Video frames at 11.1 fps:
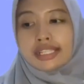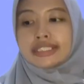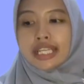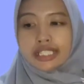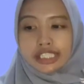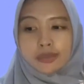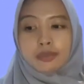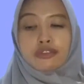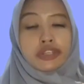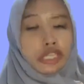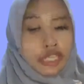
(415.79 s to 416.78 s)
Jadi
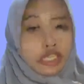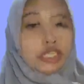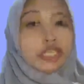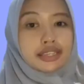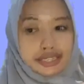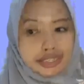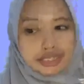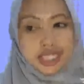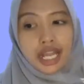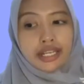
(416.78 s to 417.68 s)
berpikir kritis